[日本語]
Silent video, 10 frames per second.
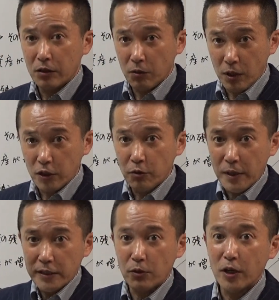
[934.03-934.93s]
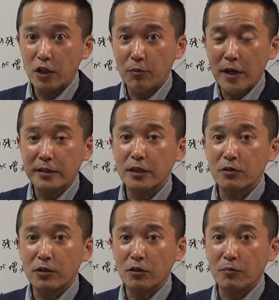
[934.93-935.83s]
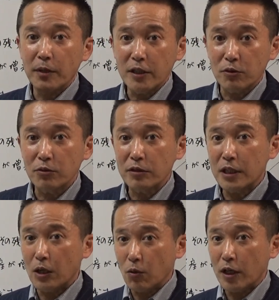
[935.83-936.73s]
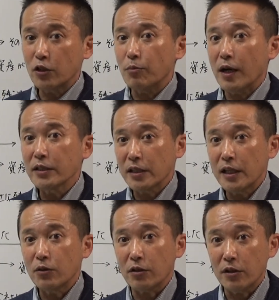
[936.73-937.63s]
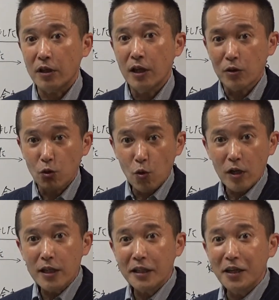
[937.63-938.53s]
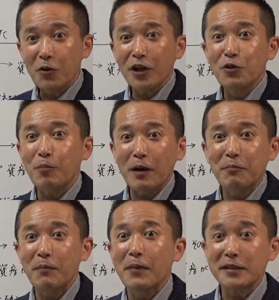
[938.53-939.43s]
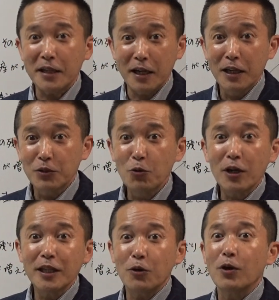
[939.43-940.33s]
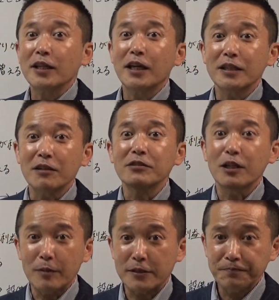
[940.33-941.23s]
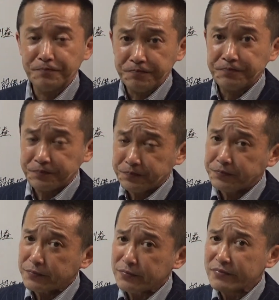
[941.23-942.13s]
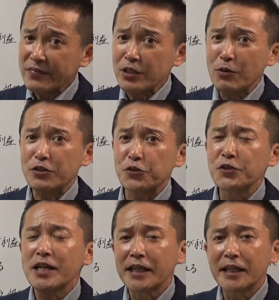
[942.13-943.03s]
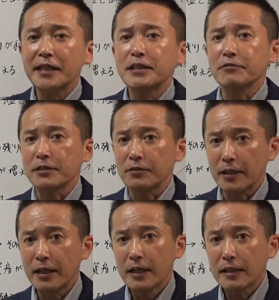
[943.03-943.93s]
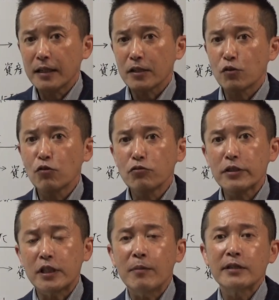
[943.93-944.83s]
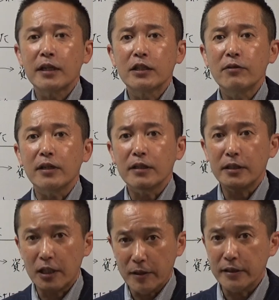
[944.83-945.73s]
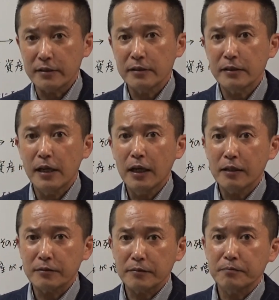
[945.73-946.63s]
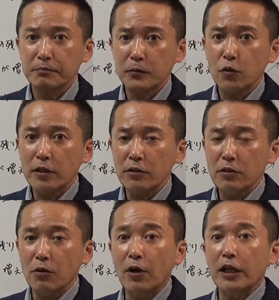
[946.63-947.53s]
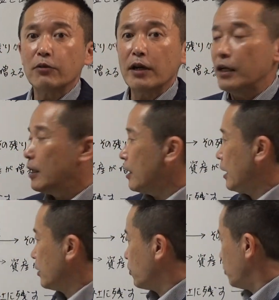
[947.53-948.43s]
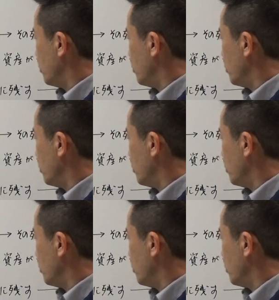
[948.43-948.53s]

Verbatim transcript: お金を回せお金を回せって言うけどまだ世の中がお金を回してない時に農家だけお金をバンバン回したら農家だけお金がなくなりますいわゆる吸い上げられちゃうんですよねだからそういうのに騙されてはいけないですとにかくお金はあの